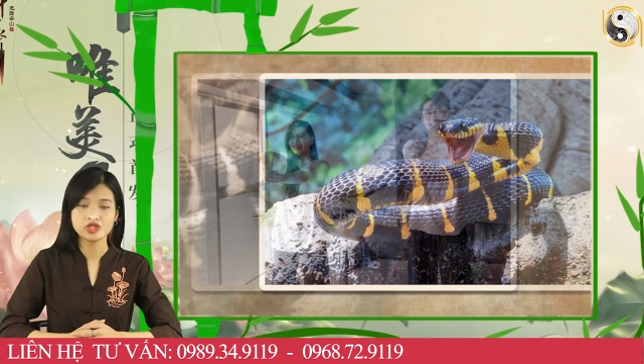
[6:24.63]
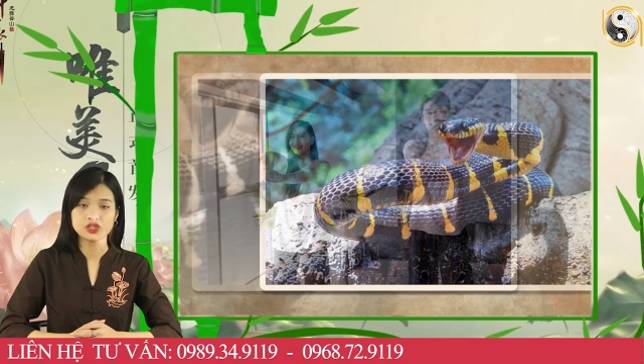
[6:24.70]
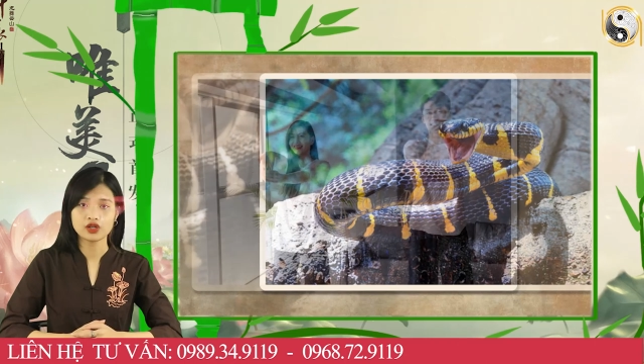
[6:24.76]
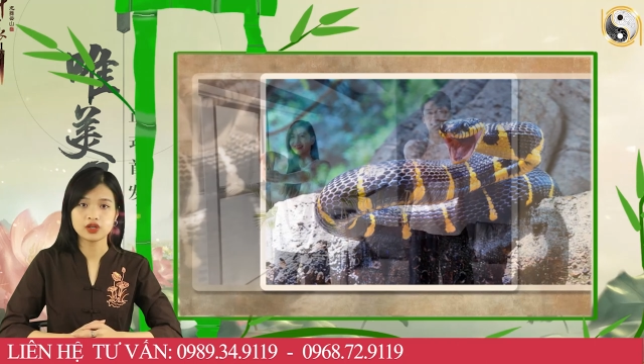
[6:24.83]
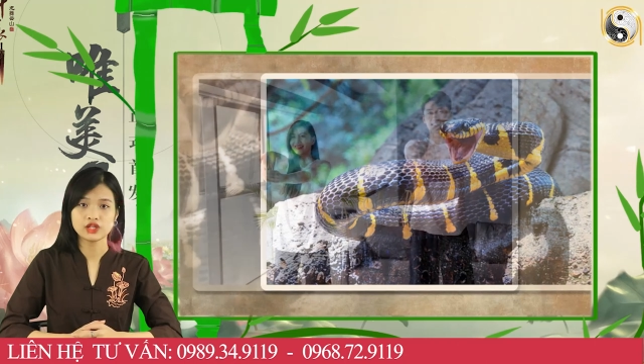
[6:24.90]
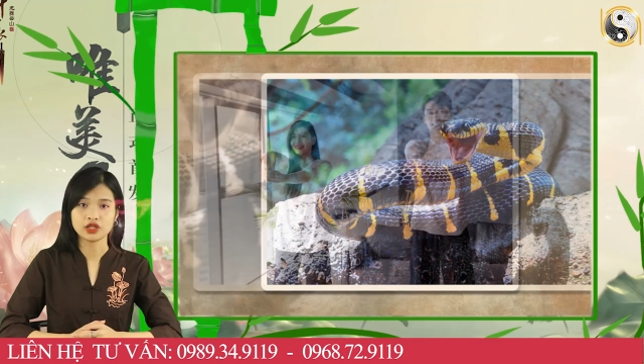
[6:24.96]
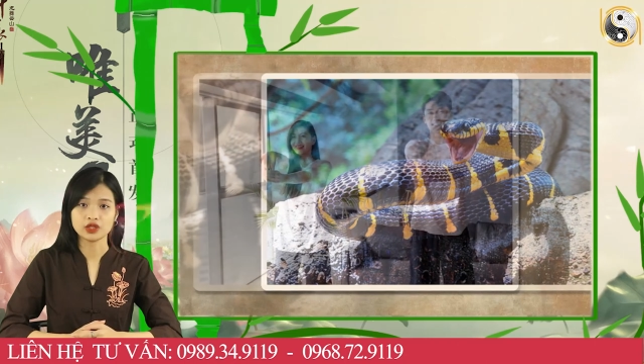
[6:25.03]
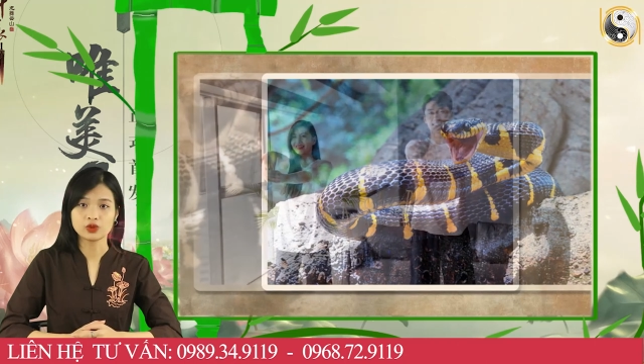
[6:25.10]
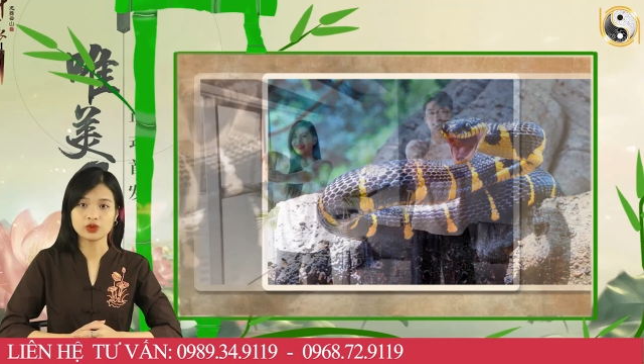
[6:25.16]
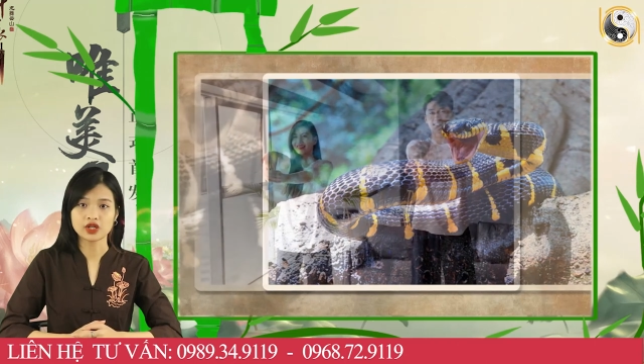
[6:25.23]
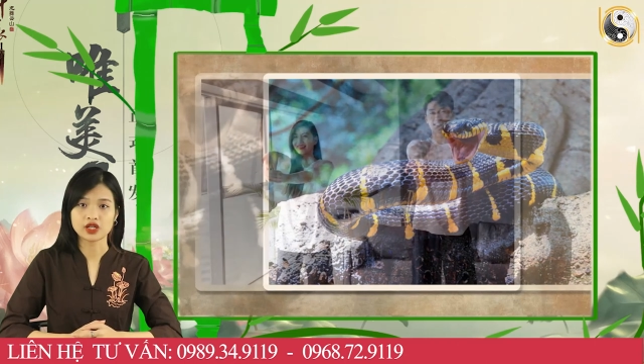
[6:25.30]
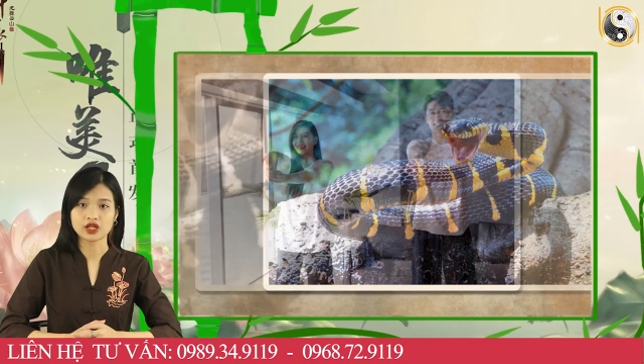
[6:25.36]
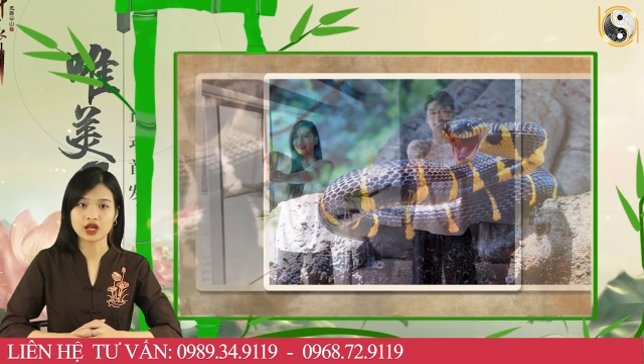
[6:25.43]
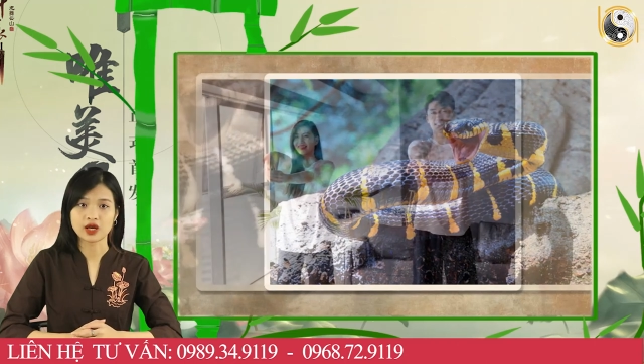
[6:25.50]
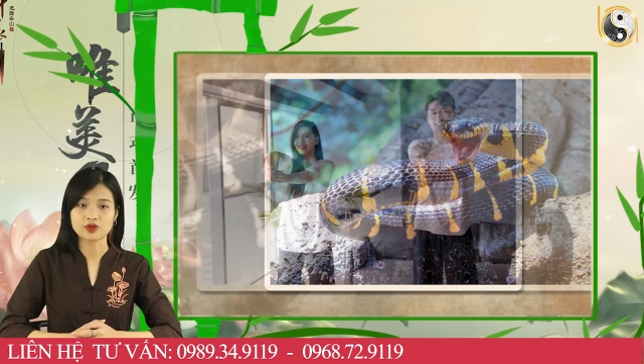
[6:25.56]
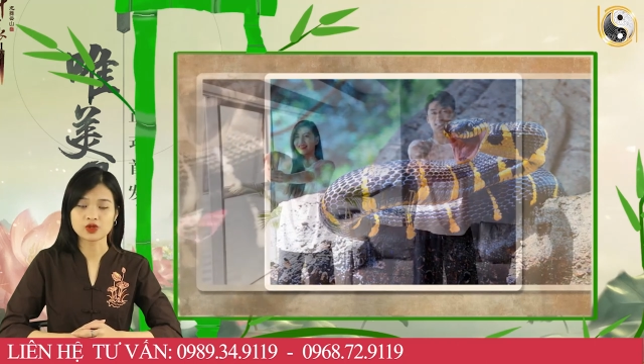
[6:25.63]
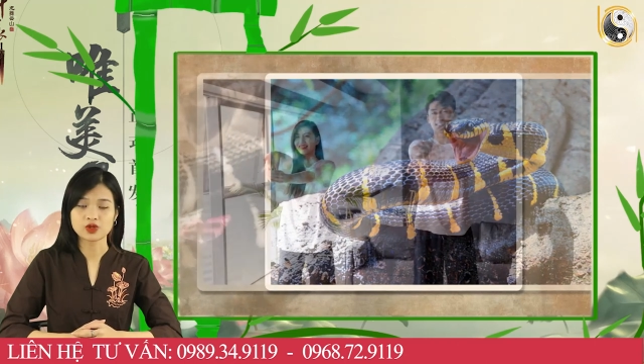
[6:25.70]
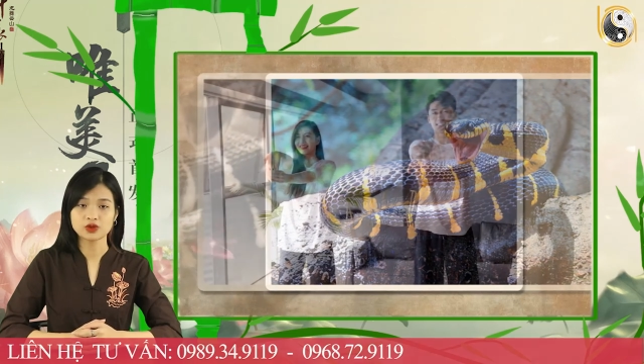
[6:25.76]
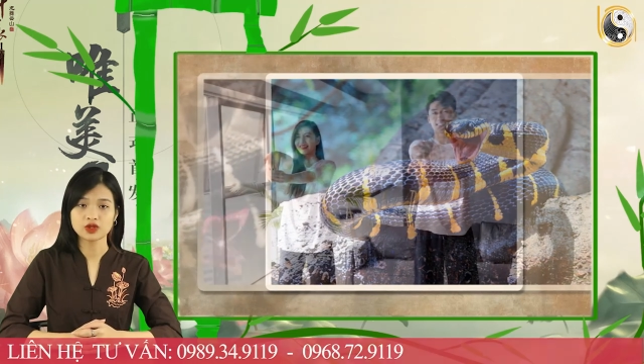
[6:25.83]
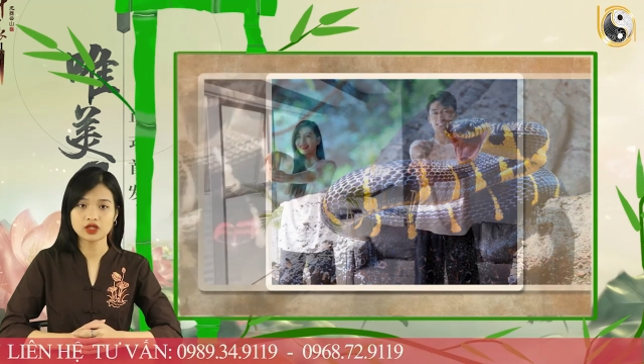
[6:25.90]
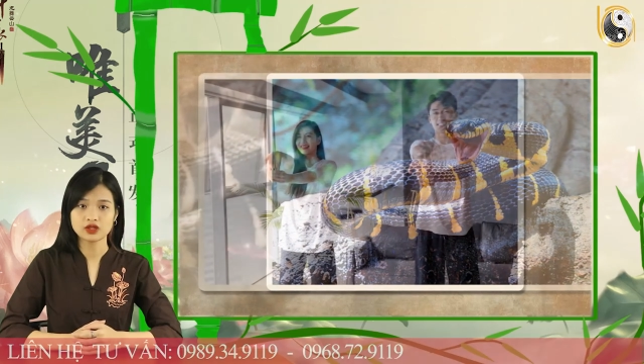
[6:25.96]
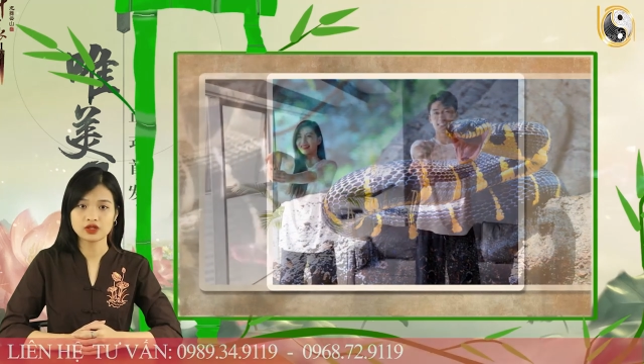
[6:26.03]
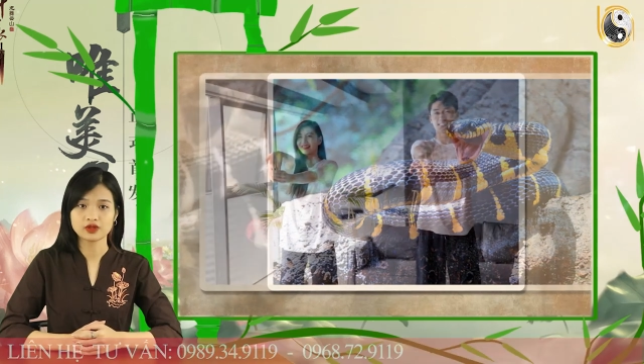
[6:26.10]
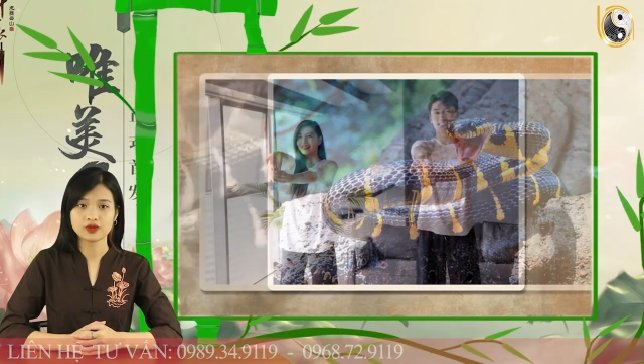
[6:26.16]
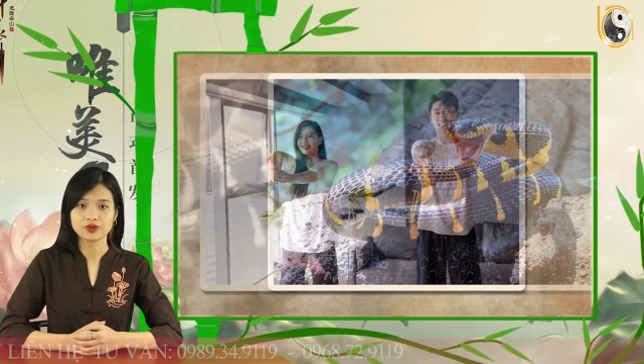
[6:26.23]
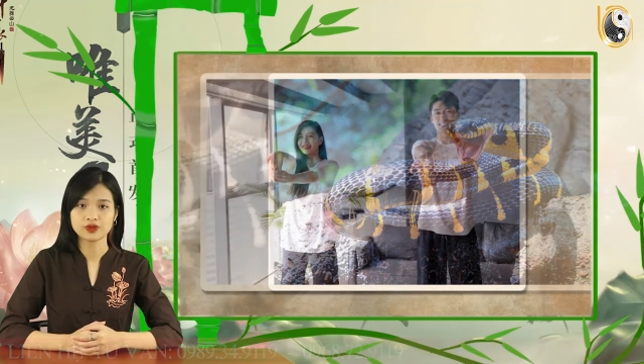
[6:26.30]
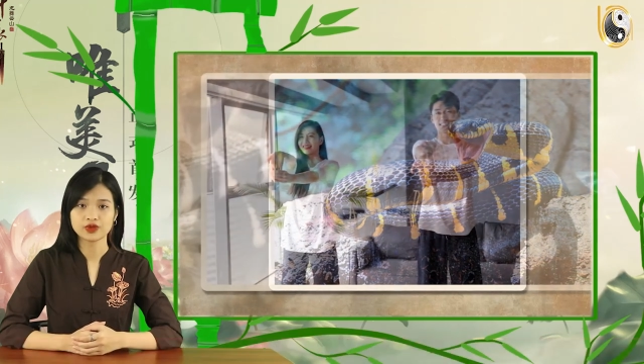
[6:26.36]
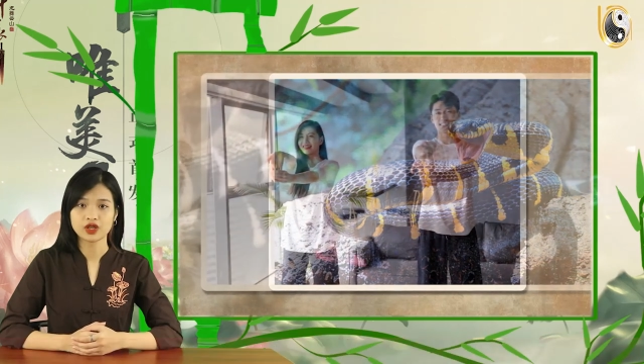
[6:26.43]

chơi để thúc đẩy cảm xúc tích cực,